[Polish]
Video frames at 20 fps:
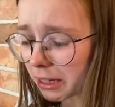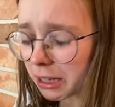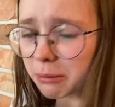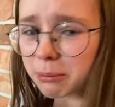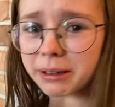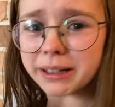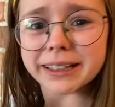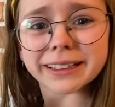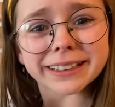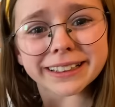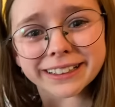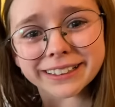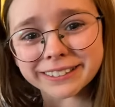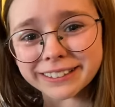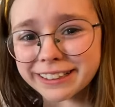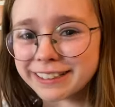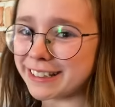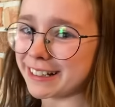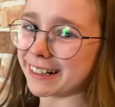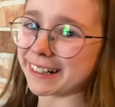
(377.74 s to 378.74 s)
Chyba jednak
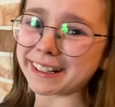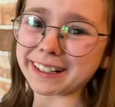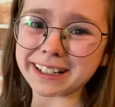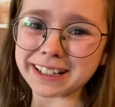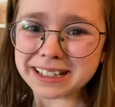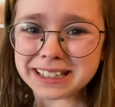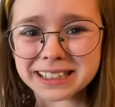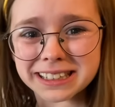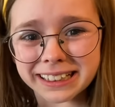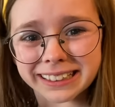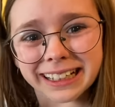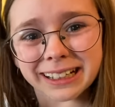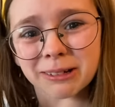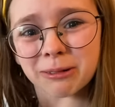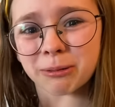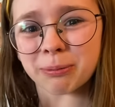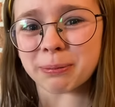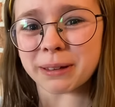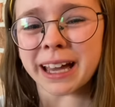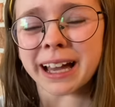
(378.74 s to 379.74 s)
ta seria nie jest taka
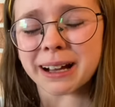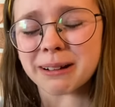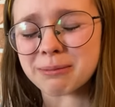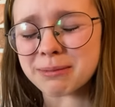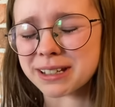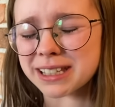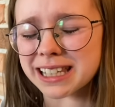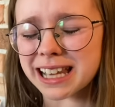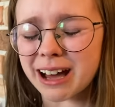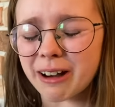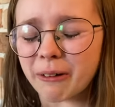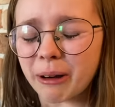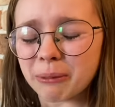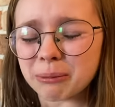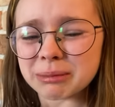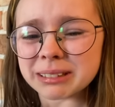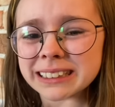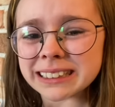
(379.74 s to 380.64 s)
głupia, jak myślałam.